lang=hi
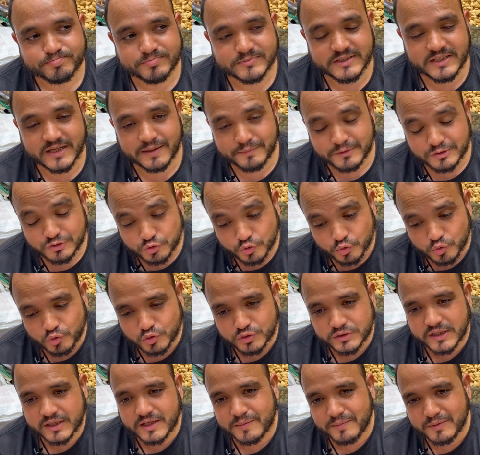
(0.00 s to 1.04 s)
ये अभी शुरू
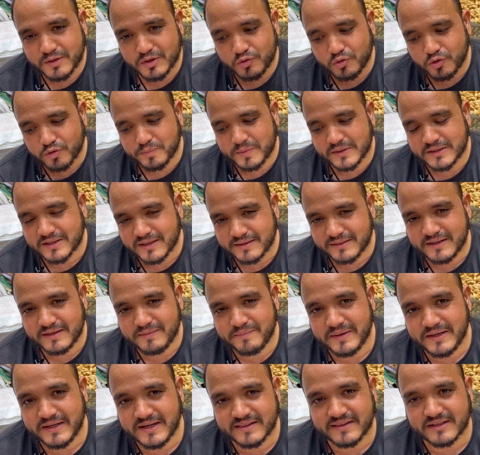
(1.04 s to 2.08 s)
हो जाएगा और पंद्रह दिन
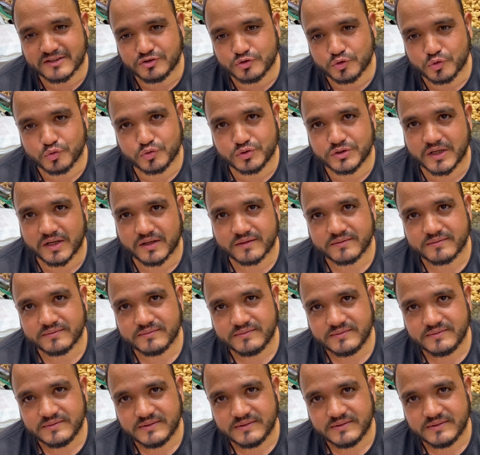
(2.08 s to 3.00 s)
महीने तक शुरू हो जाएगा